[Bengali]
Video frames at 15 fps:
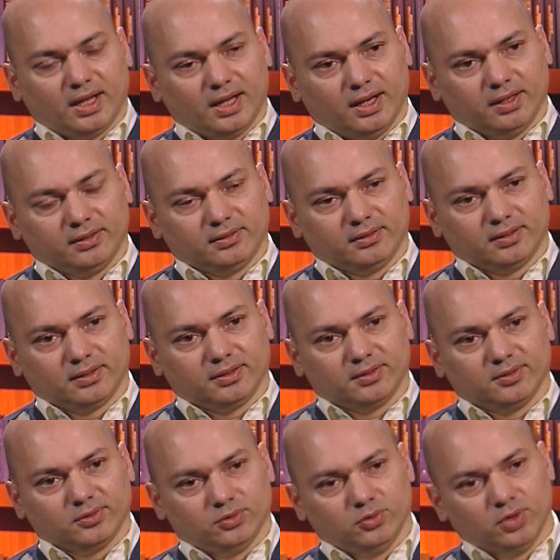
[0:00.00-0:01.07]
আর
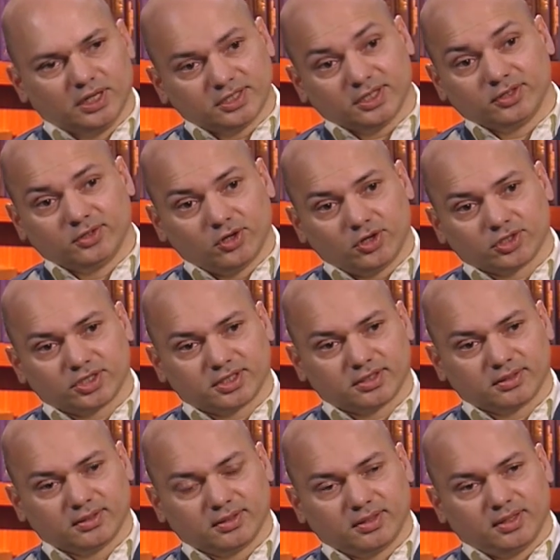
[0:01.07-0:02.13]
দু
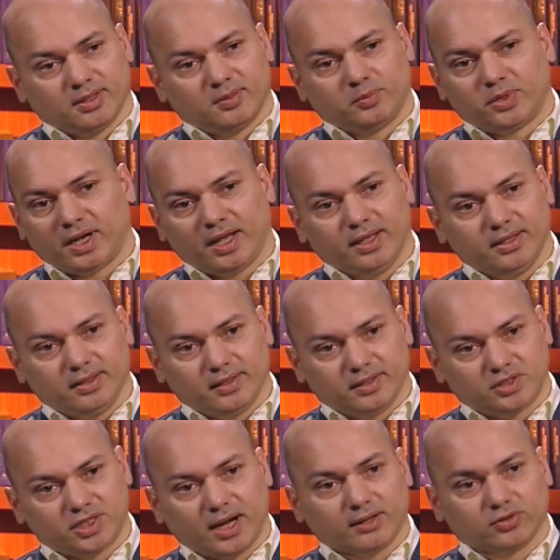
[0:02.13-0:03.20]
প্রায়
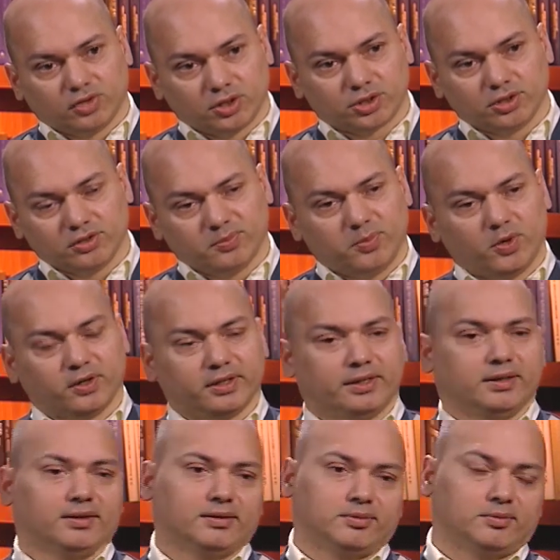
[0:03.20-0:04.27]
চার দশক পরে
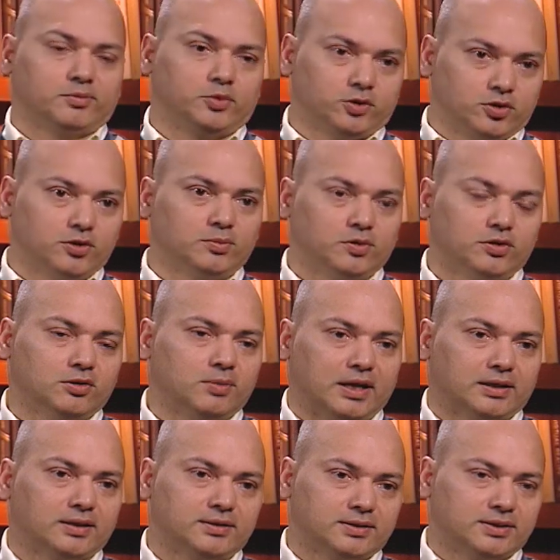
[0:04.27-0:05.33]
প্রথম কোনো
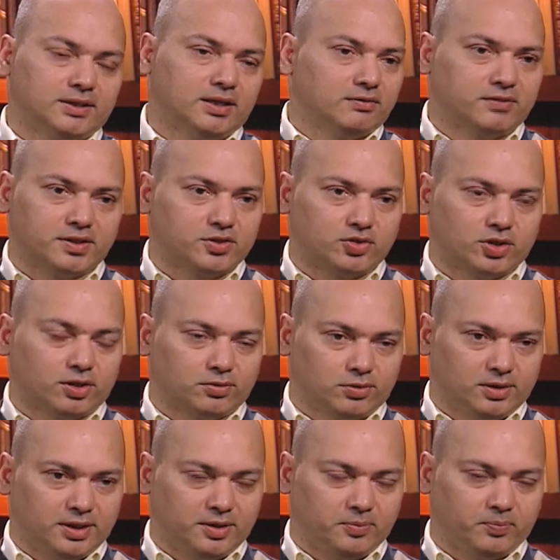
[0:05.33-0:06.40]
বাংলাদেশি এভারেস্ট জয়
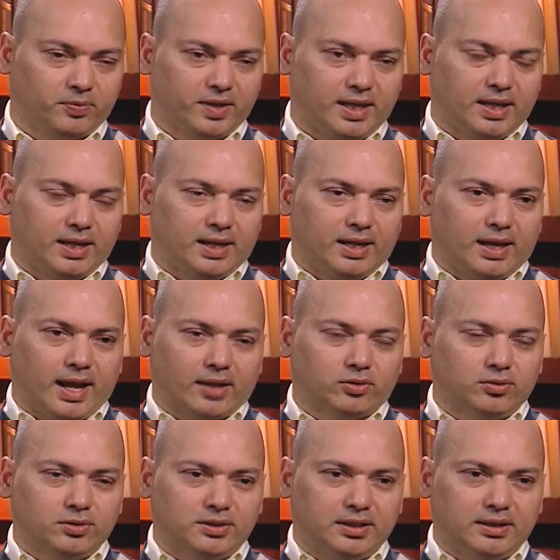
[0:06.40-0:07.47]
করলেন এত
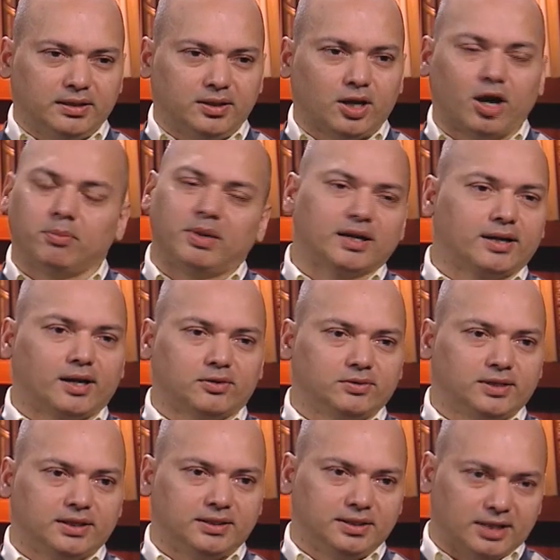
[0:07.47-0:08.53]
দেরি হবার
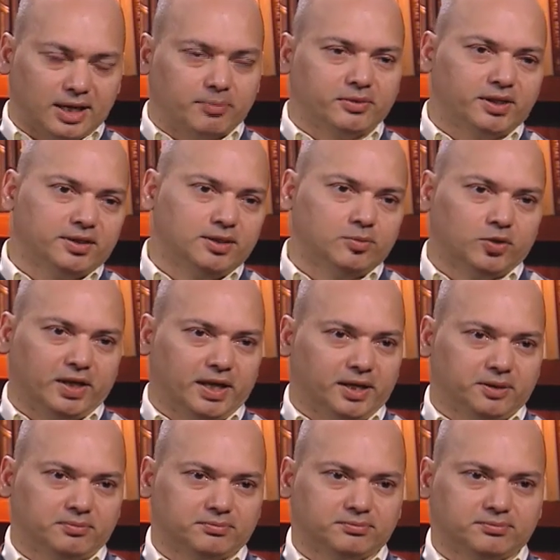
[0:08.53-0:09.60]
কারণটা কি আপনার কি মনে হয়